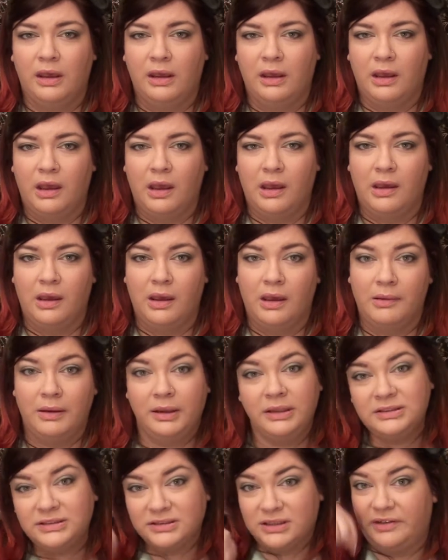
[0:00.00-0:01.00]
eh,
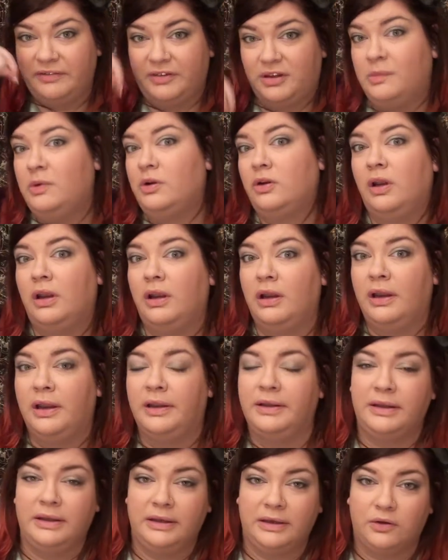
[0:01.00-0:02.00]
iscrivetemelo
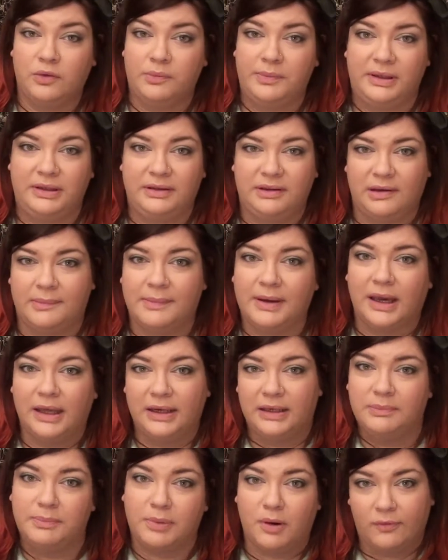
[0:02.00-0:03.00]
nei, nei, commenti che
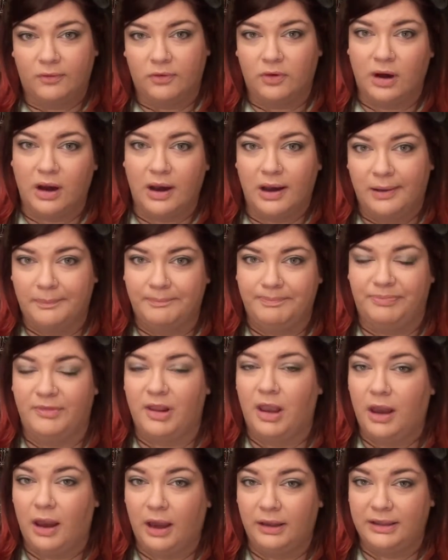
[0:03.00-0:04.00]
magari provo a,
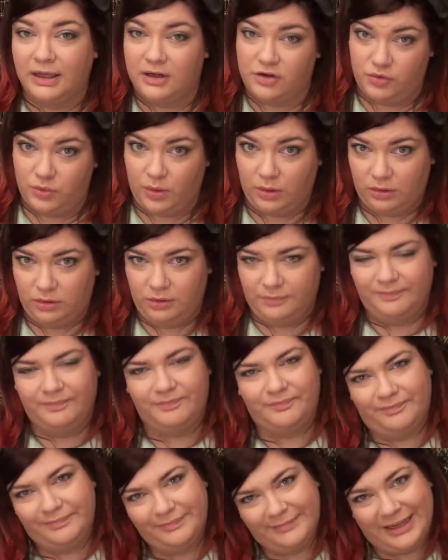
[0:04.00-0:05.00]
a darci un occhio
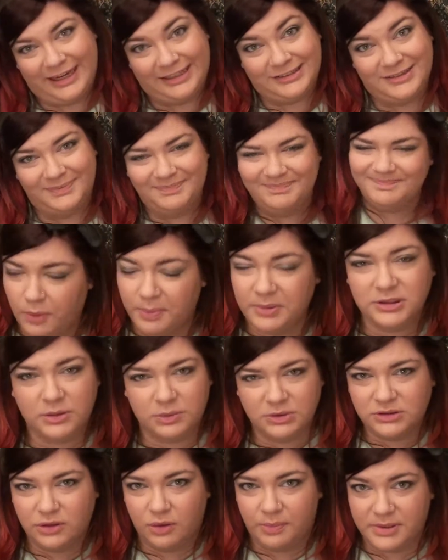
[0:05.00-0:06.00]
grazie l'ho presa
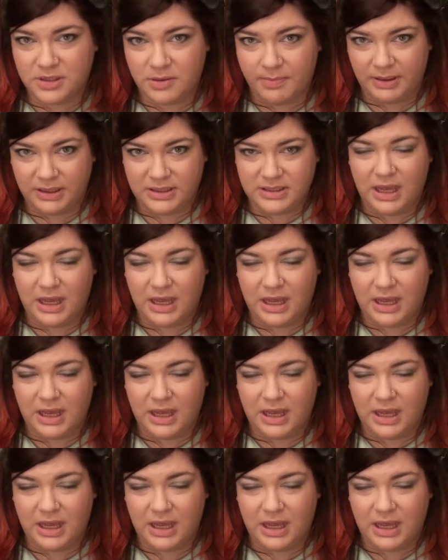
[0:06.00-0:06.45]
questa l'ho presa per i